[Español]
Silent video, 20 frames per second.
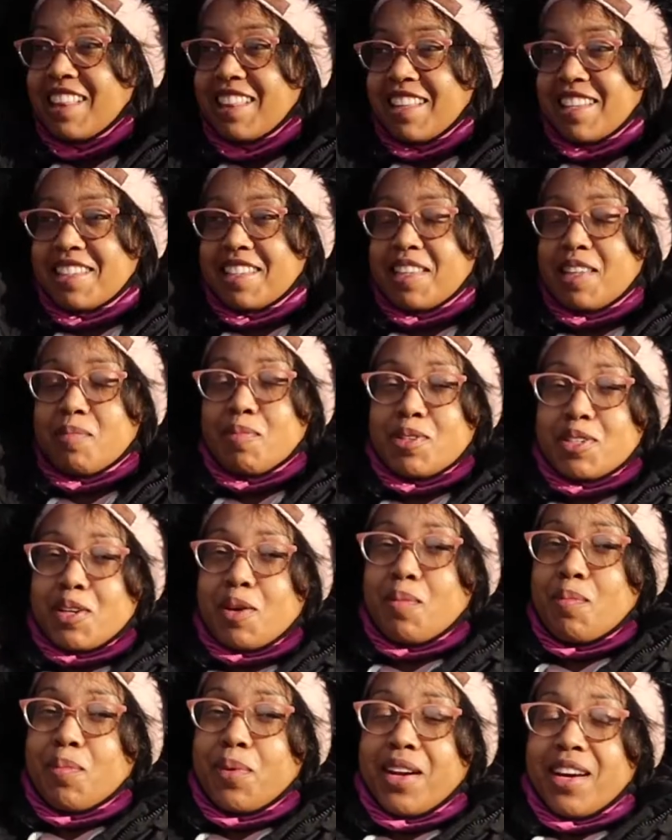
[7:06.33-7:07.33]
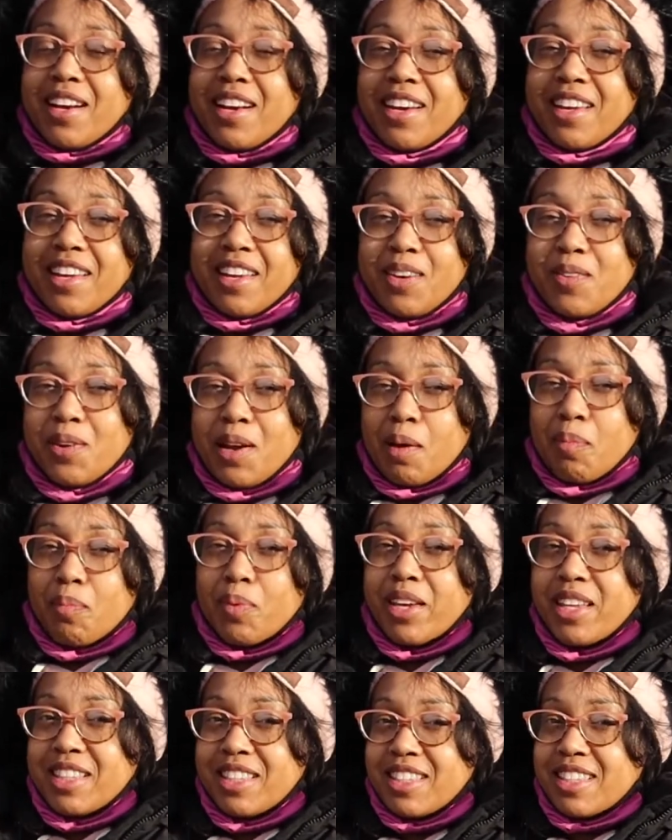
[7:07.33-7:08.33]
Decidimos comprar aquí una
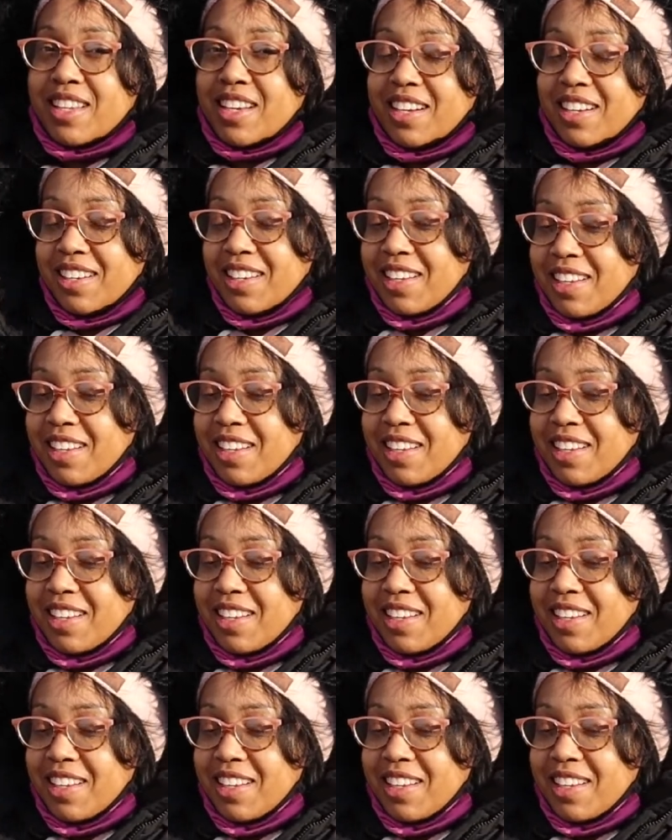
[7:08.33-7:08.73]
pizza.